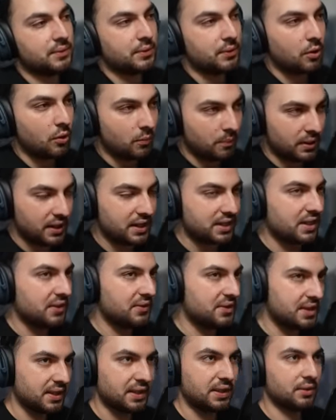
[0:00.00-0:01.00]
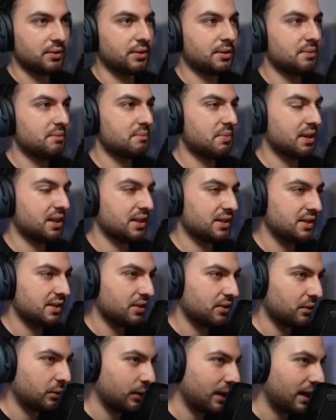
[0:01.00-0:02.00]
Он показал все киллы,
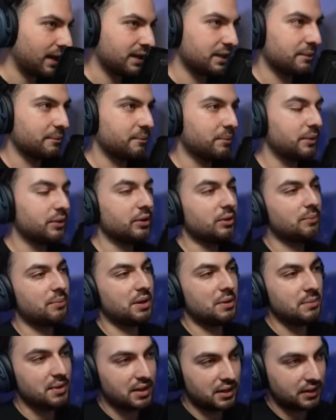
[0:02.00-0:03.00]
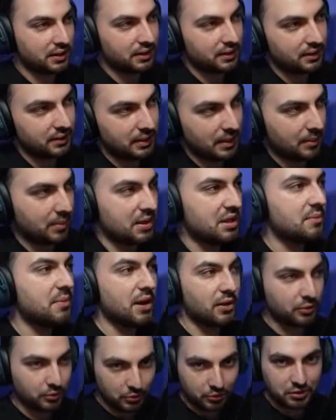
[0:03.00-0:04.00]
показал, как это было примерно. Я
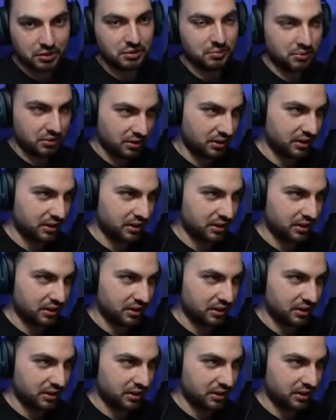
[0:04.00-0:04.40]
понимаю то, что это было